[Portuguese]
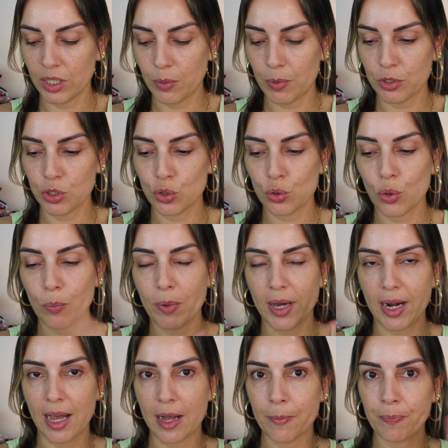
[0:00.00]
aqui pra gente
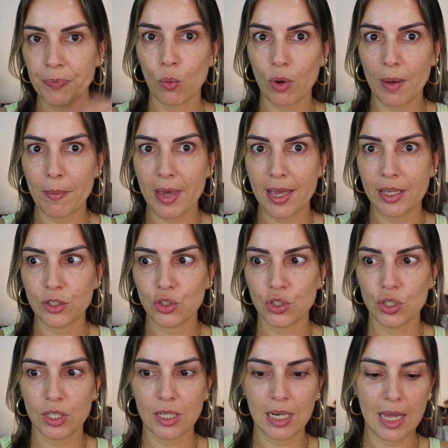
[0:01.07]
comparar com a
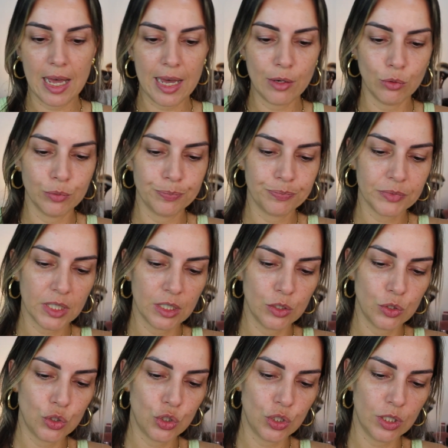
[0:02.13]
bege claro,
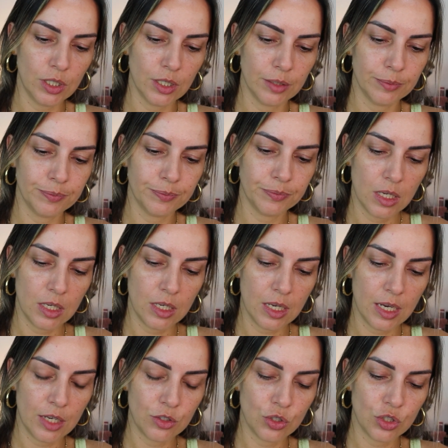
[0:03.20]
antiga, e
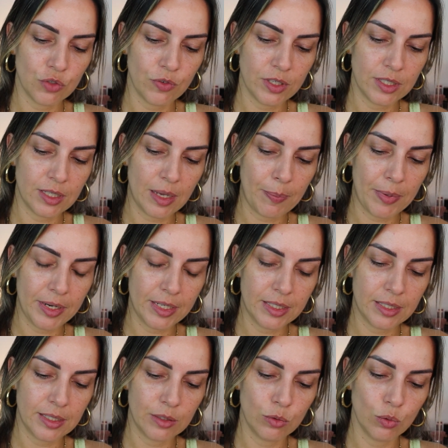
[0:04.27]
aí a gente vê se é
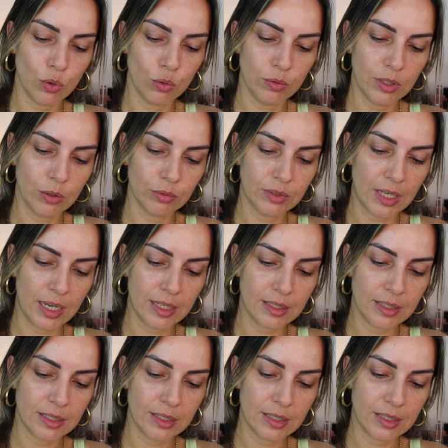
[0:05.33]
parecido ou não, tá?